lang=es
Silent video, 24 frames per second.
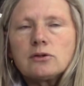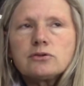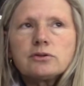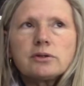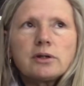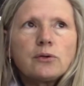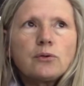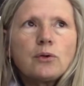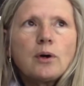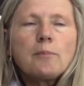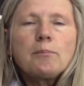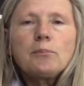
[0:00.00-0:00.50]
o
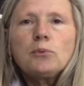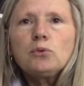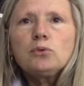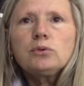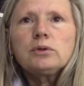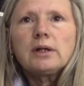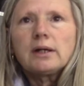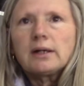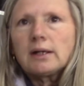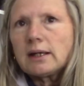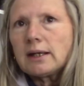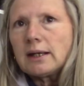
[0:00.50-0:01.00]
sea, no
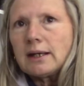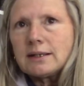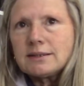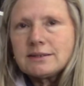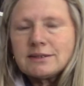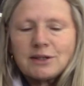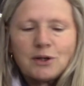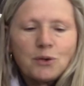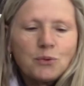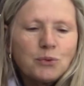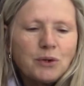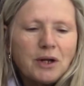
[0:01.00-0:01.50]
apunta a que
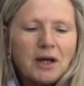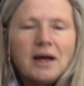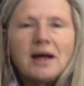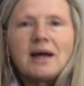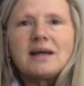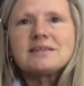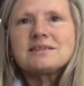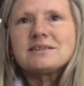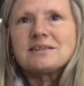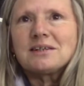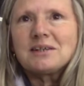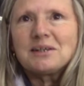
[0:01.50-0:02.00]
haya
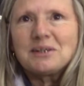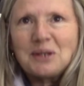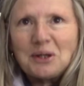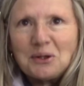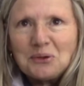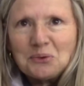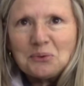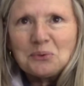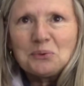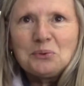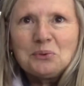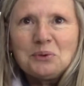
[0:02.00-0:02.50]
una
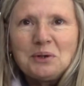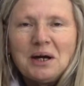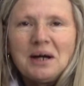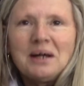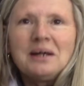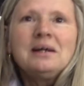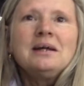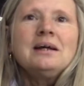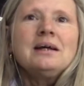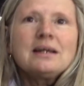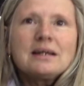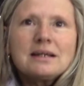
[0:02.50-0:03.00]
asignatura